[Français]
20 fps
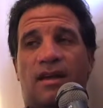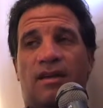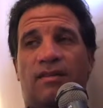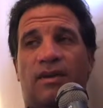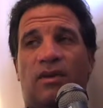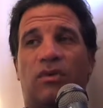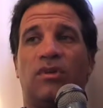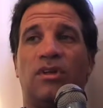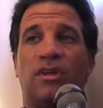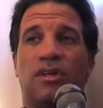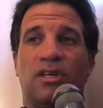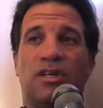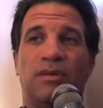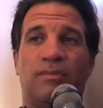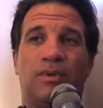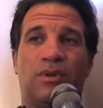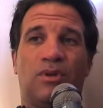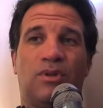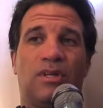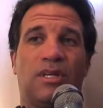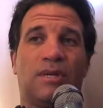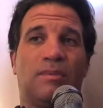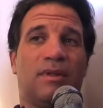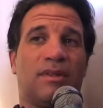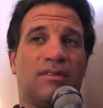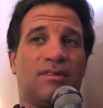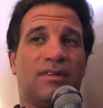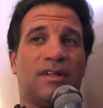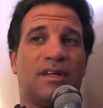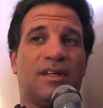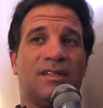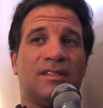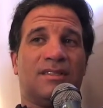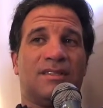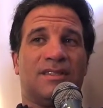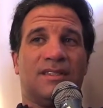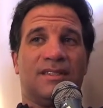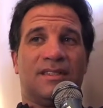avec une équipe, une équipe nationale,